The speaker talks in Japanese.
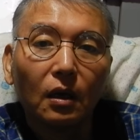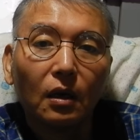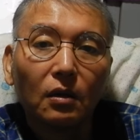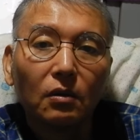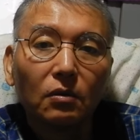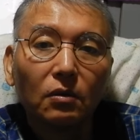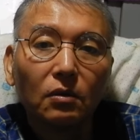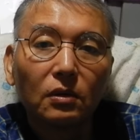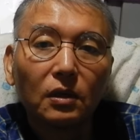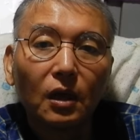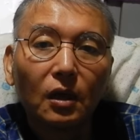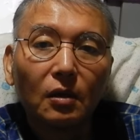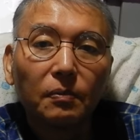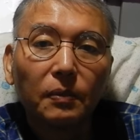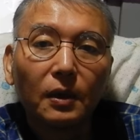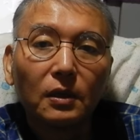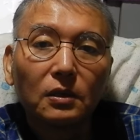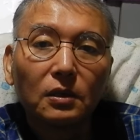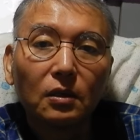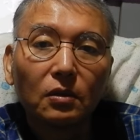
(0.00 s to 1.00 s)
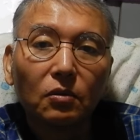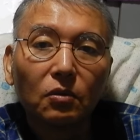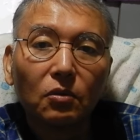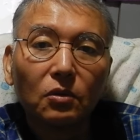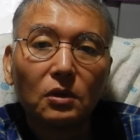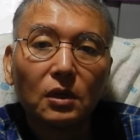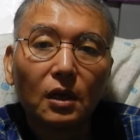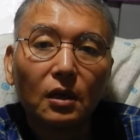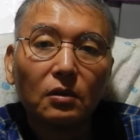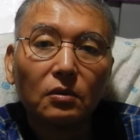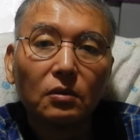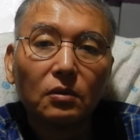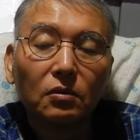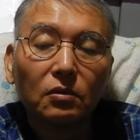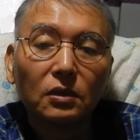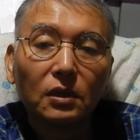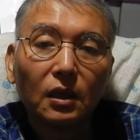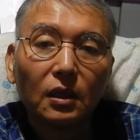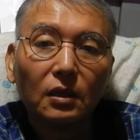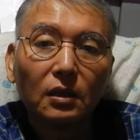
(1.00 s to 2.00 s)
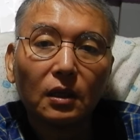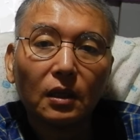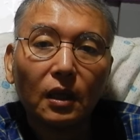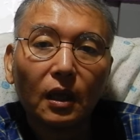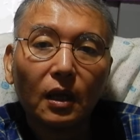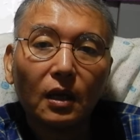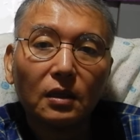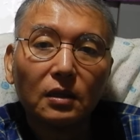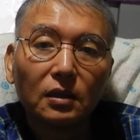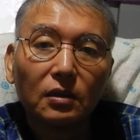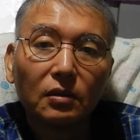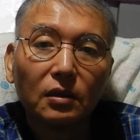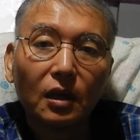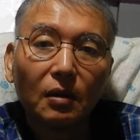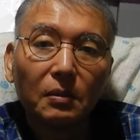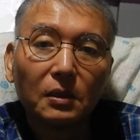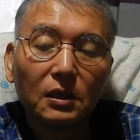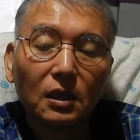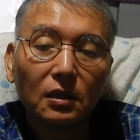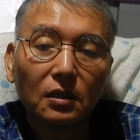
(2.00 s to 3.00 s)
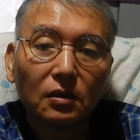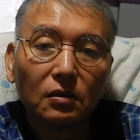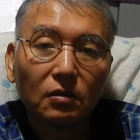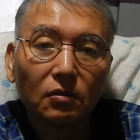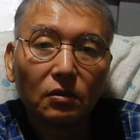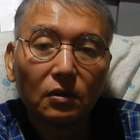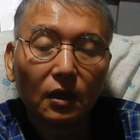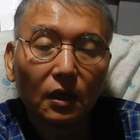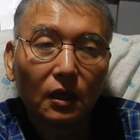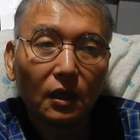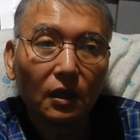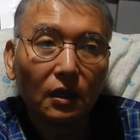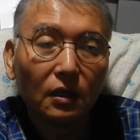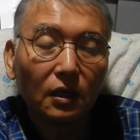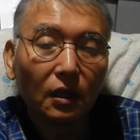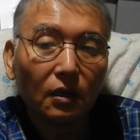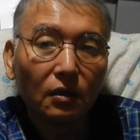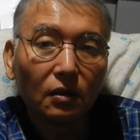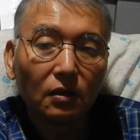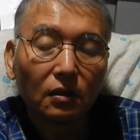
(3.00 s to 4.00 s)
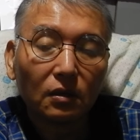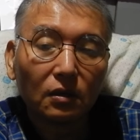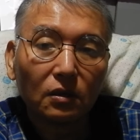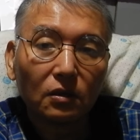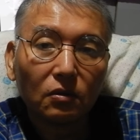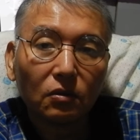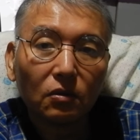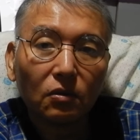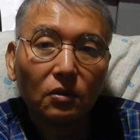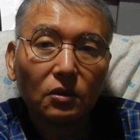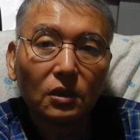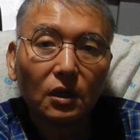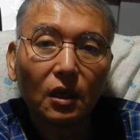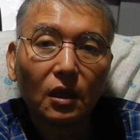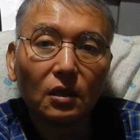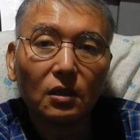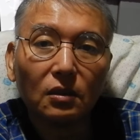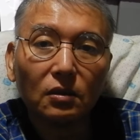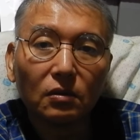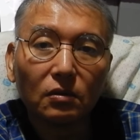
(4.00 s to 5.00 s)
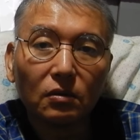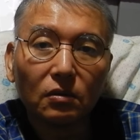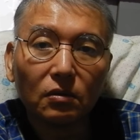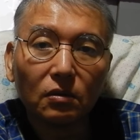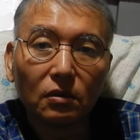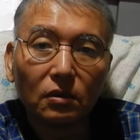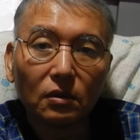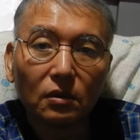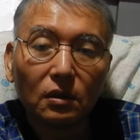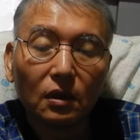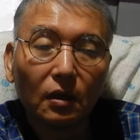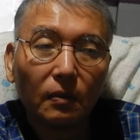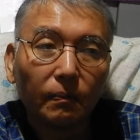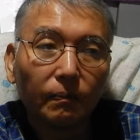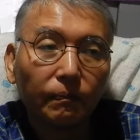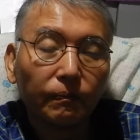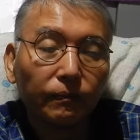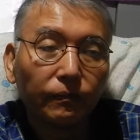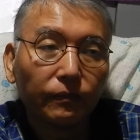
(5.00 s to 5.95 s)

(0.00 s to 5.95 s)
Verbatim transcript: あの100%抑える抑えてね犯罪をやめさせることはできない人を死刑にするですね。